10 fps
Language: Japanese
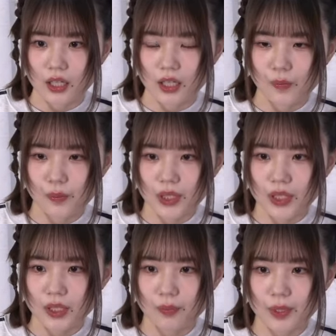あんまり
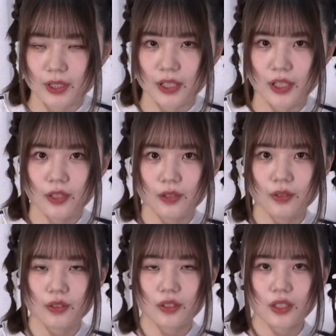やっぱ声
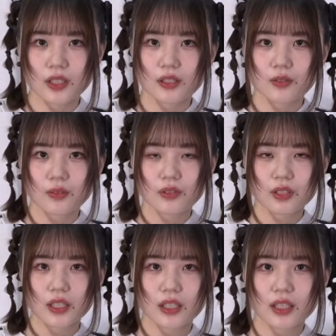優ってそん
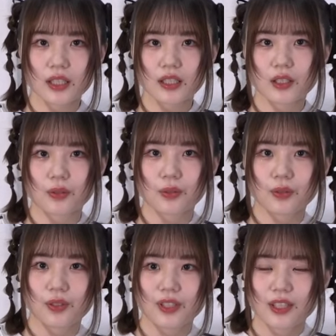なになんか
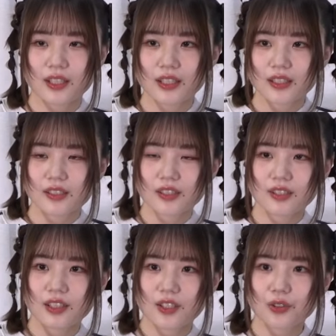こう
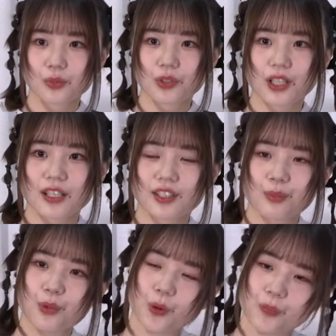新年度迎えて
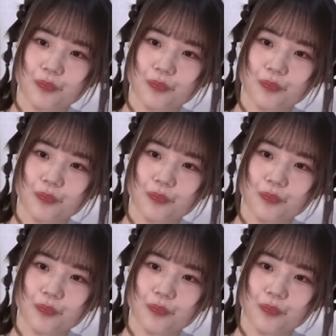も